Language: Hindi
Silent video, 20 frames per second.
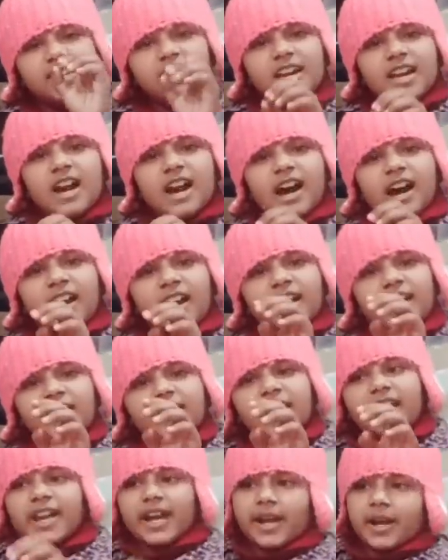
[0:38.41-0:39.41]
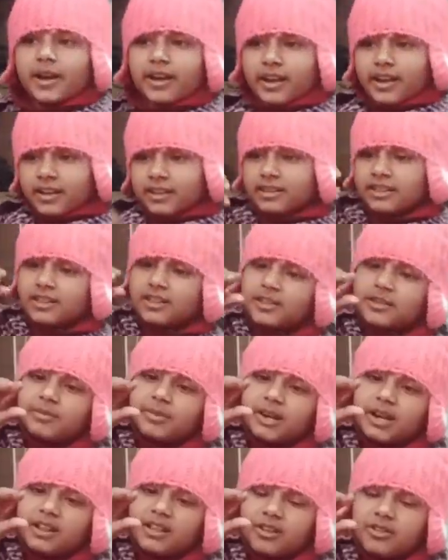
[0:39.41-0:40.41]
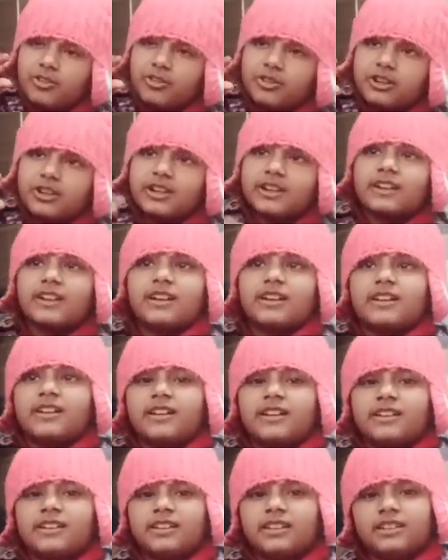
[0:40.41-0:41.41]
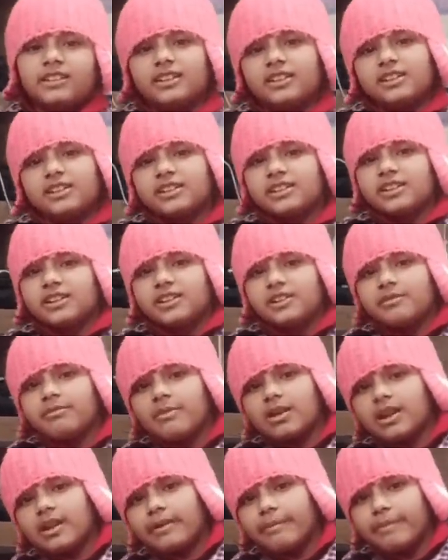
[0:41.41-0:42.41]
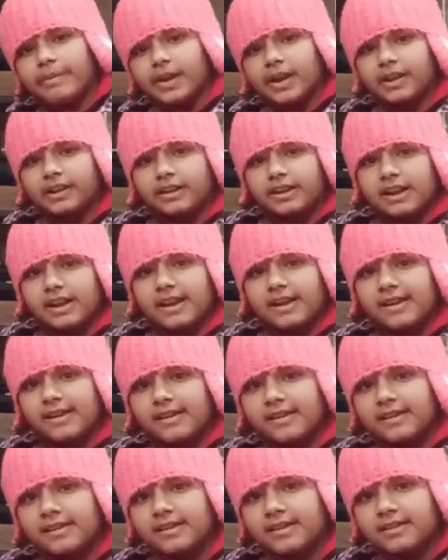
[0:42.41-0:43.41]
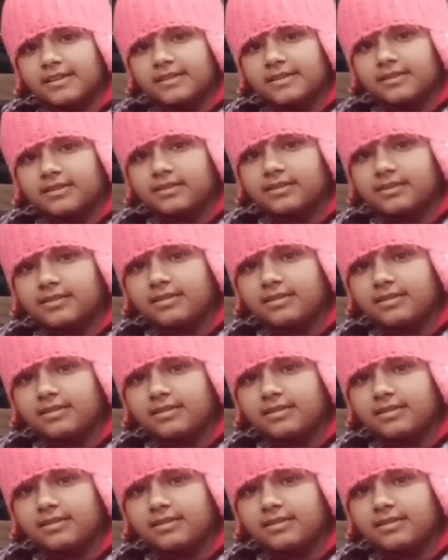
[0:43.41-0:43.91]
और एक इतनी बड़ी रोटी रख रखी थी घी में लपेट के अच्छा जी